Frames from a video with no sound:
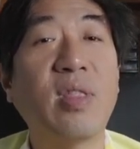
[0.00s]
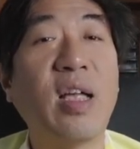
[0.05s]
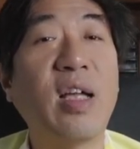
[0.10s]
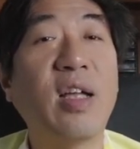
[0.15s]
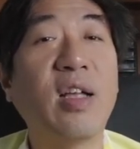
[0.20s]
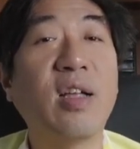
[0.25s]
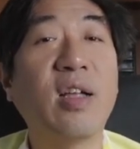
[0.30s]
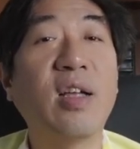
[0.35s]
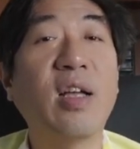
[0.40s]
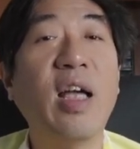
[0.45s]

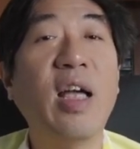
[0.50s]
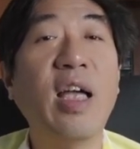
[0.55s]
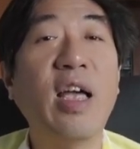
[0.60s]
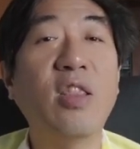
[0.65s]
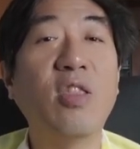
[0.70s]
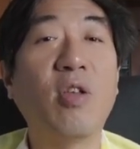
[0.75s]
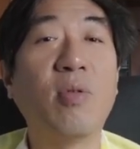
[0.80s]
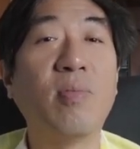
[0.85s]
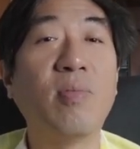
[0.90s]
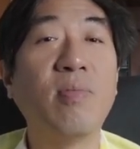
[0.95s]
ตังค่า
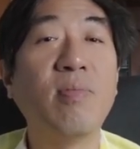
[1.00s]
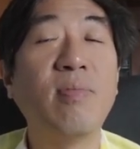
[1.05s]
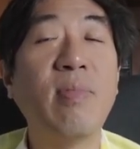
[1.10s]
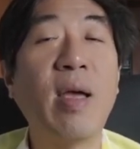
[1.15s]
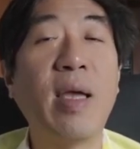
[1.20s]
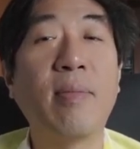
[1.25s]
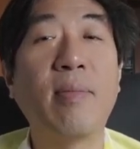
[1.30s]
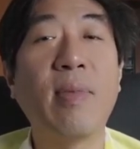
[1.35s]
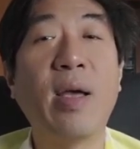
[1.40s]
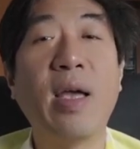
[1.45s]
ขนม
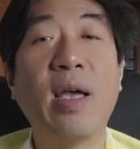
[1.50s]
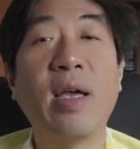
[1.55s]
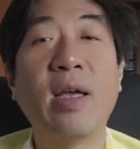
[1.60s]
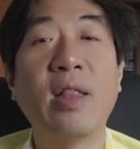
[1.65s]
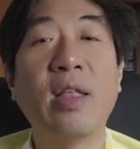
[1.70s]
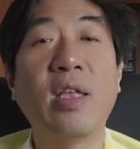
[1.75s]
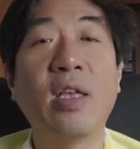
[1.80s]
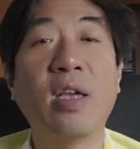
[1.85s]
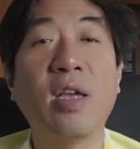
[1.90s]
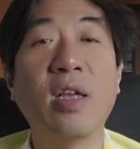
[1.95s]
แบ่งมา
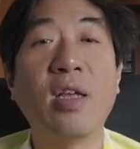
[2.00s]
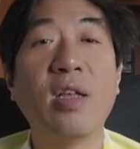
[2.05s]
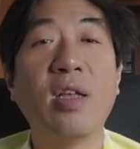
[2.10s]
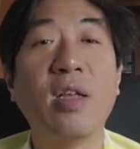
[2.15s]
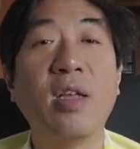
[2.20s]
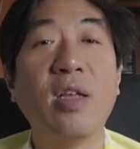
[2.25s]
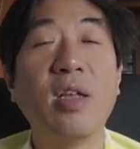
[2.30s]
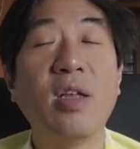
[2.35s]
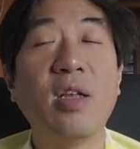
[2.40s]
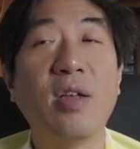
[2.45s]
อะไรเงี้ย
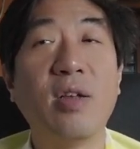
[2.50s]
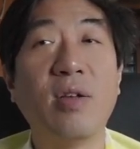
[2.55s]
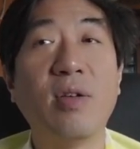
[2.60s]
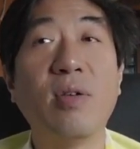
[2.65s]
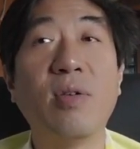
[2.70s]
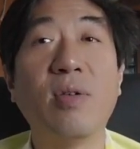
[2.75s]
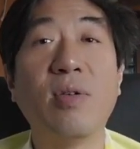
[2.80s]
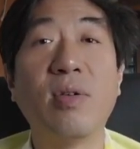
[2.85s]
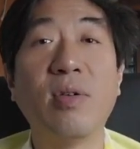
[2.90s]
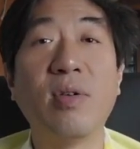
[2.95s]
เอ
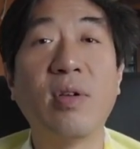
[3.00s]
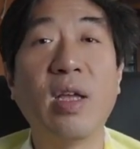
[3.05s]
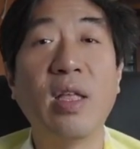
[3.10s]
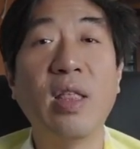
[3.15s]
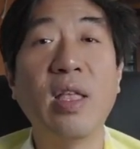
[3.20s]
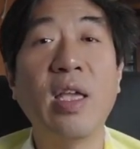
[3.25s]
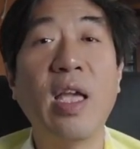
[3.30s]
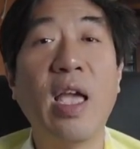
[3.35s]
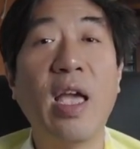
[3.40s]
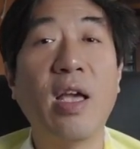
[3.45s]
อ
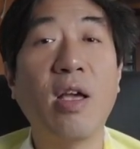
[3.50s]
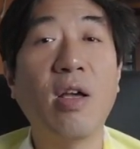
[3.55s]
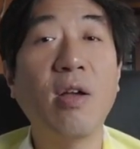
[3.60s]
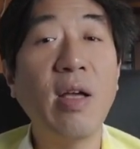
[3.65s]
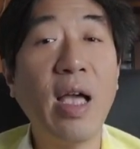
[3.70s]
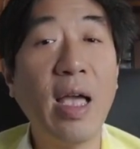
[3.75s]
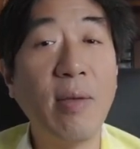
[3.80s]
งั้นได้ไง